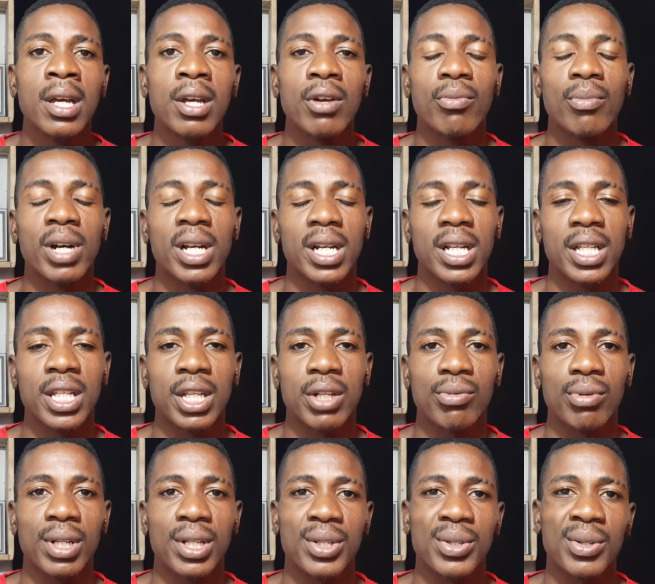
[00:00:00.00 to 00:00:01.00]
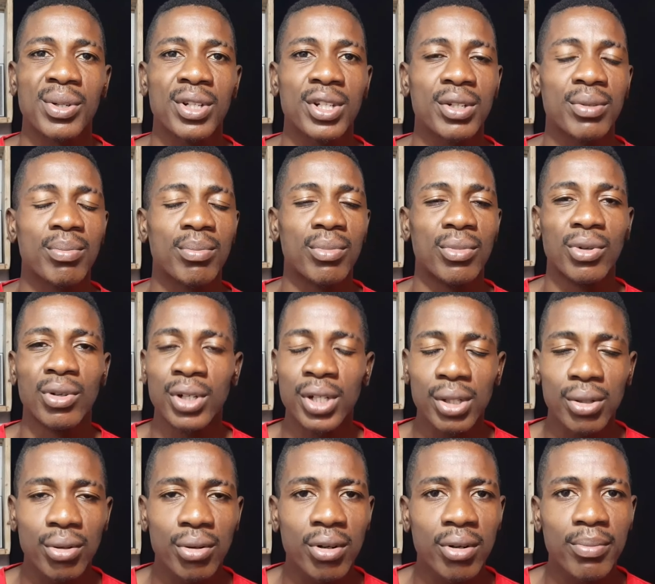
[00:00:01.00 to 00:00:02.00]
uma das situações
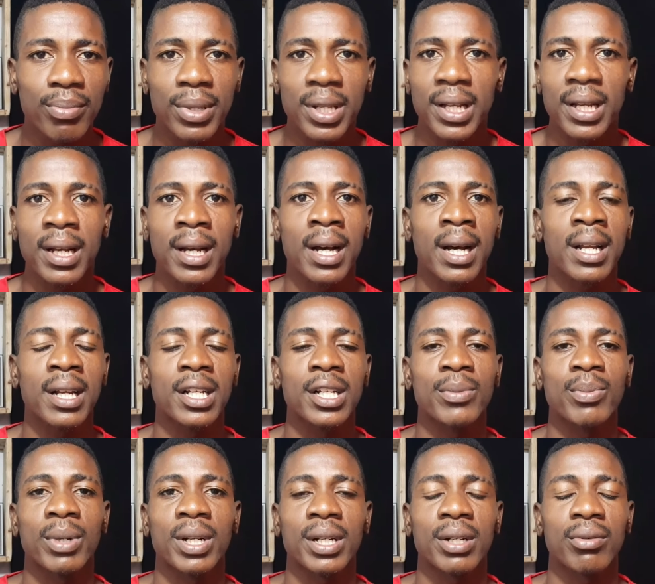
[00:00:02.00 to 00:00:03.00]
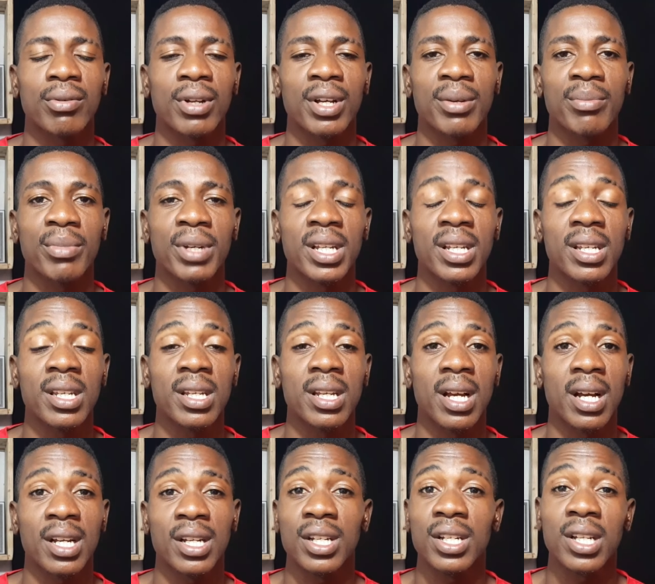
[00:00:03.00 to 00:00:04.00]
muito complicadas, particularmente
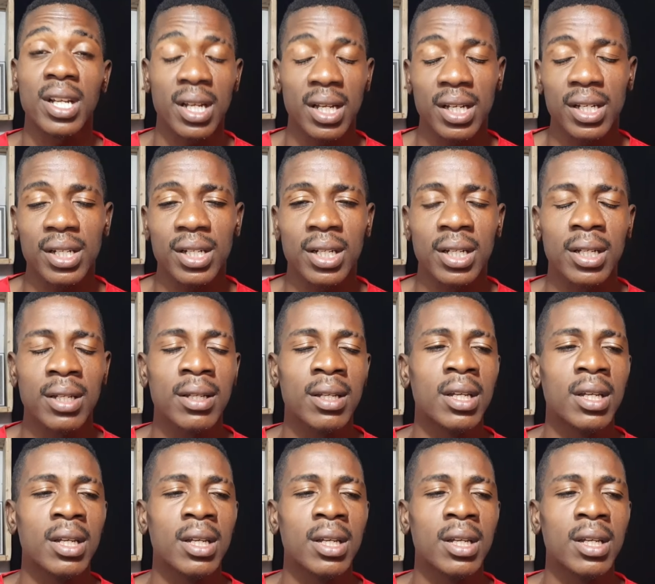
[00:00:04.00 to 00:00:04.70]
as cheias, né?